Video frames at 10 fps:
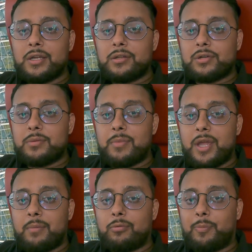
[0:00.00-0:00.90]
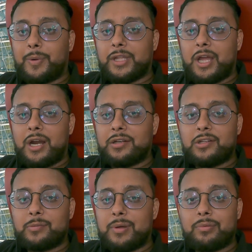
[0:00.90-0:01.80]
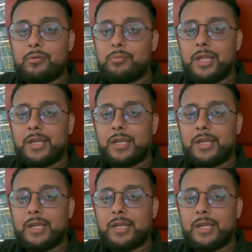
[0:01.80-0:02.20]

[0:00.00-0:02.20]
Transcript: क्योंकि मैं आपको पता है आठ दस परफ्यूम